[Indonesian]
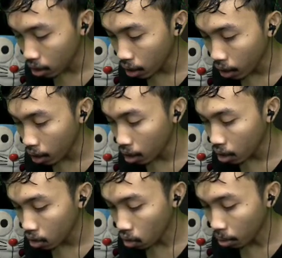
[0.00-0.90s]
Eh,
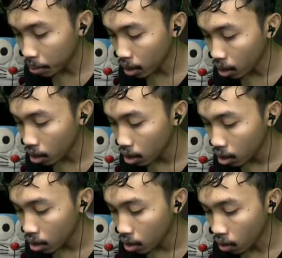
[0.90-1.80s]
nggak bisa.
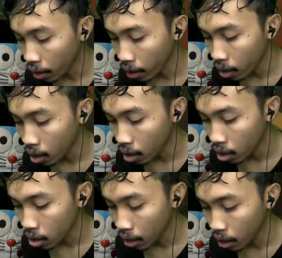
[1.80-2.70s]
Oke.
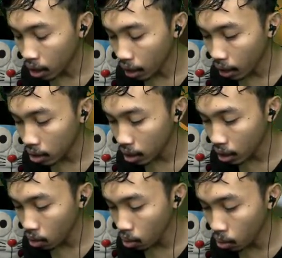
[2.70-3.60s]
Jadi kita naik ke sini
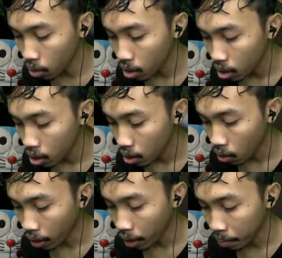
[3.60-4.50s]
dulu.
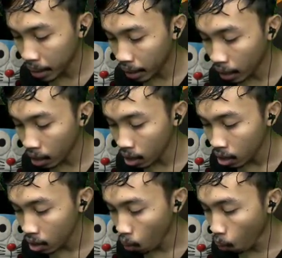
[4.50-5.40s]
Oke, bendera.
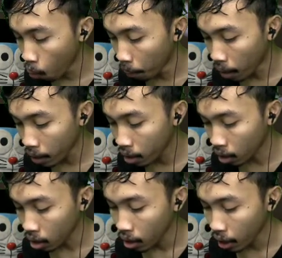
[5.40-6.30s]
Oh my god,
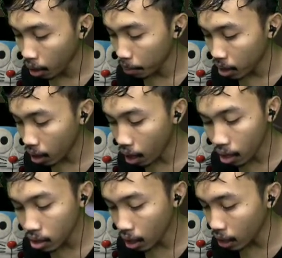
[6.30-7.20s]
ini menegangkan
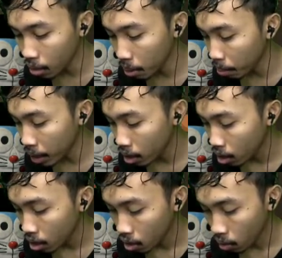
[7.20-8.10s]
sekali, teman-teman.
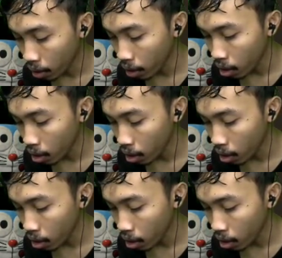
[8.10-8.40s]
Oke.